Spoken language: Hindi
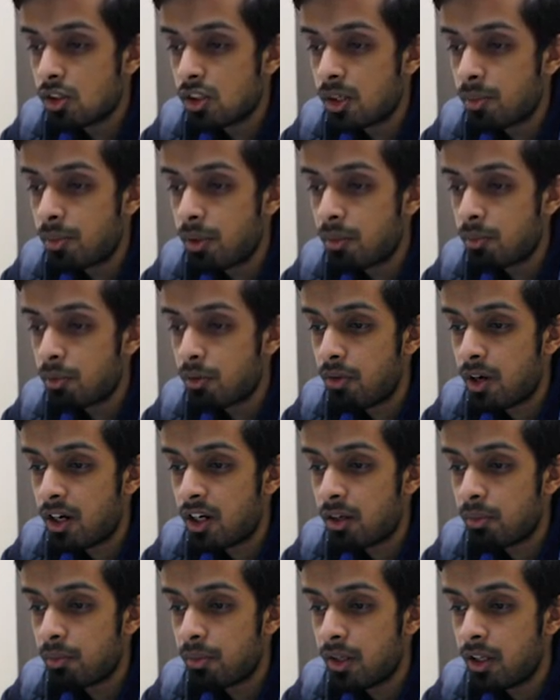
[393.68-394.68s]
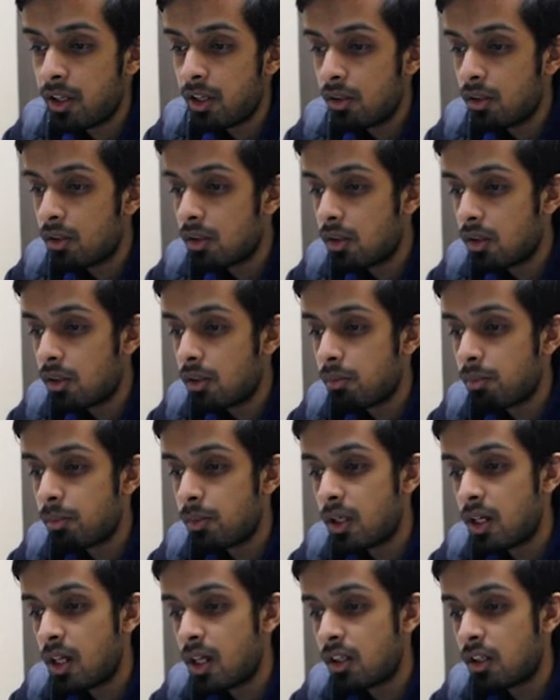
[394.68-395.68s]
शिपिंग प्रोवाइडर में
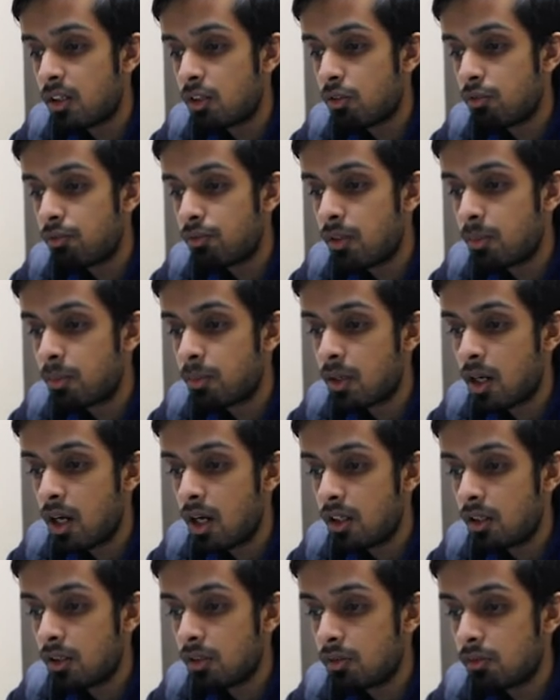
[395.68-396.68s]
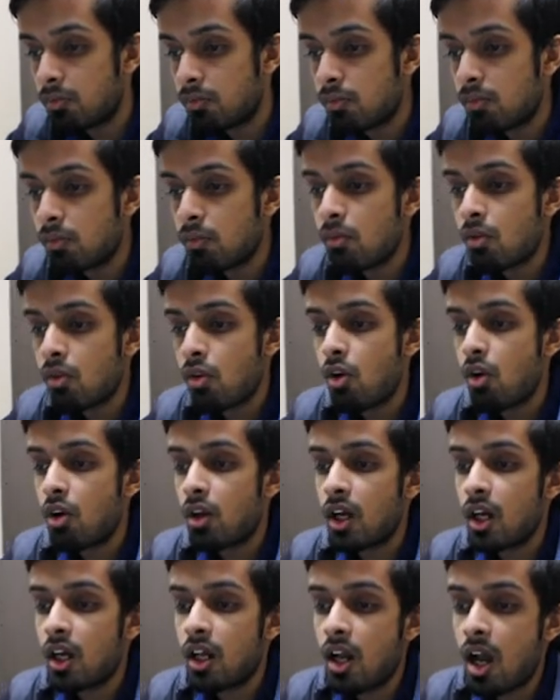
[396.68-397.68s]
मैं डाल देता हूँ फ्लिपकार्ट और
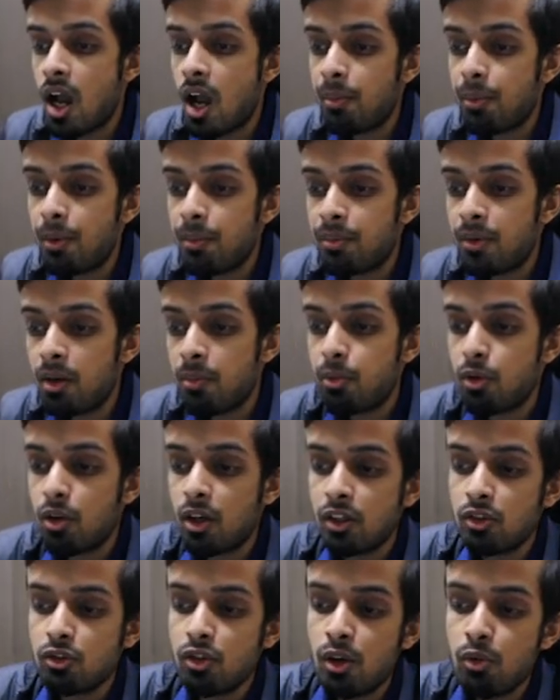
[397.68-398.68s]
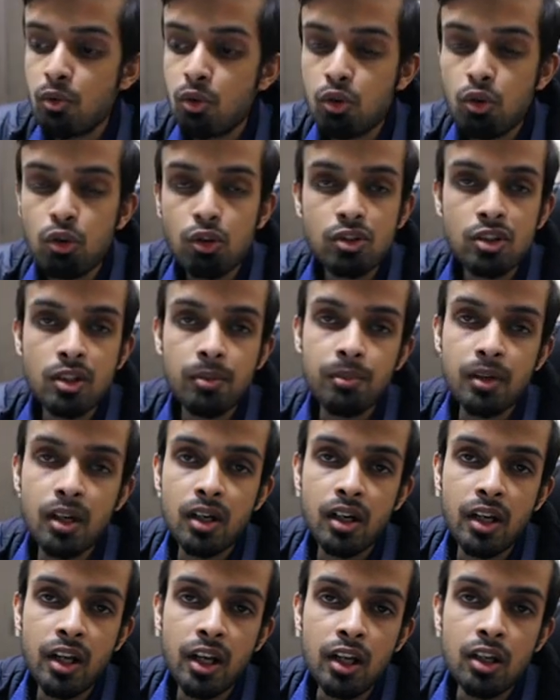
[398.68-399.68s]
अगर आप अपना प्रोडक्ट जो है वो खुद शिप कर
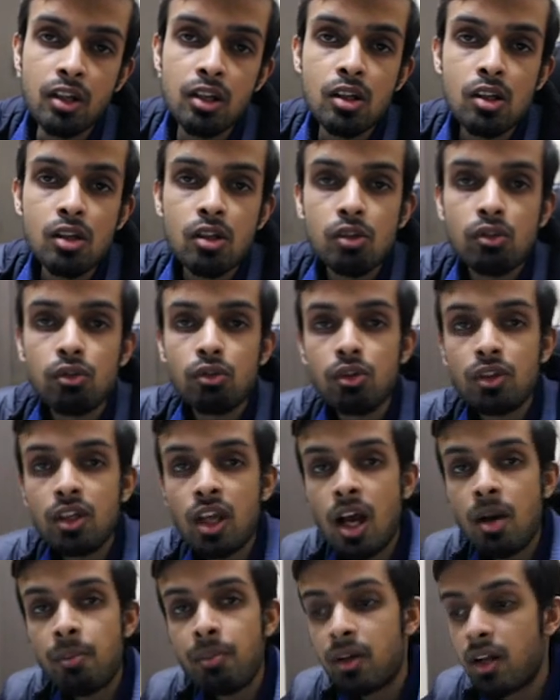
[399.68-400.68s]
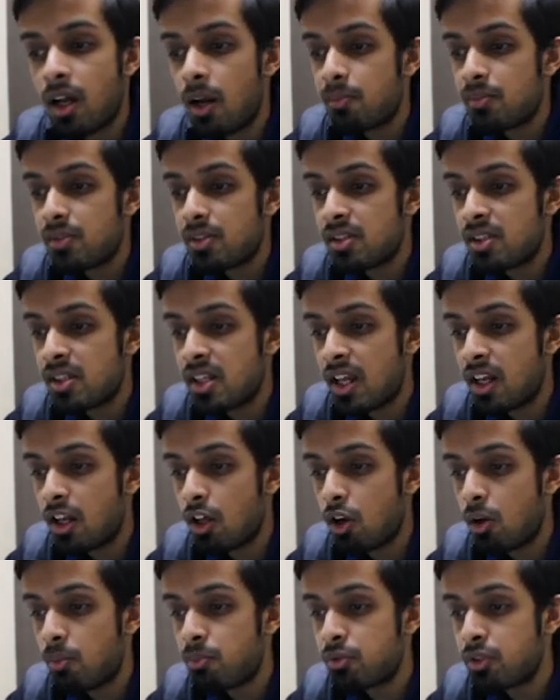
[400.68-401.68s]
रहे हैं तो यहाँ पर आप
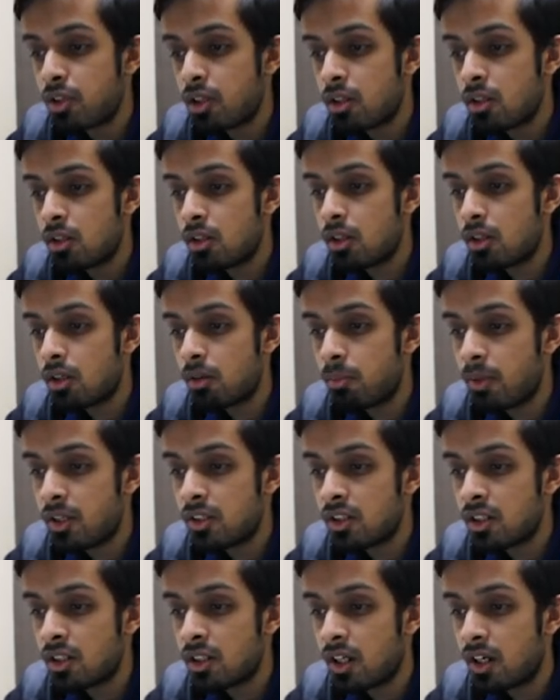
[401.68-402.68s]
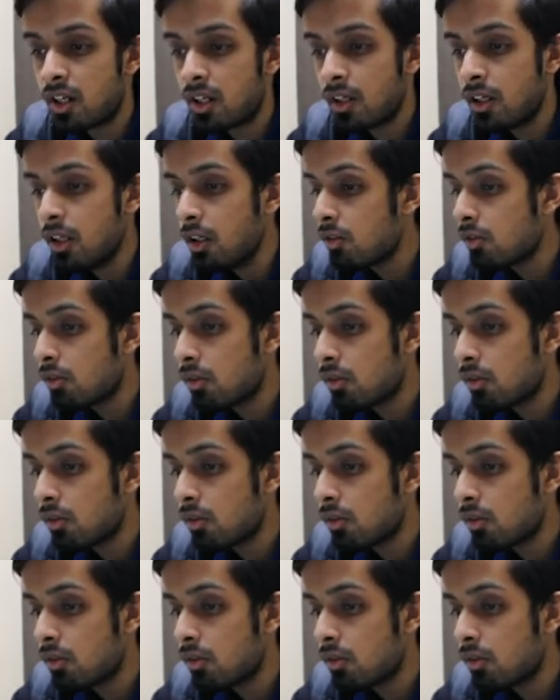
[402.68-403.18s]
सेलर ऑप्शन मेंशन करेंगे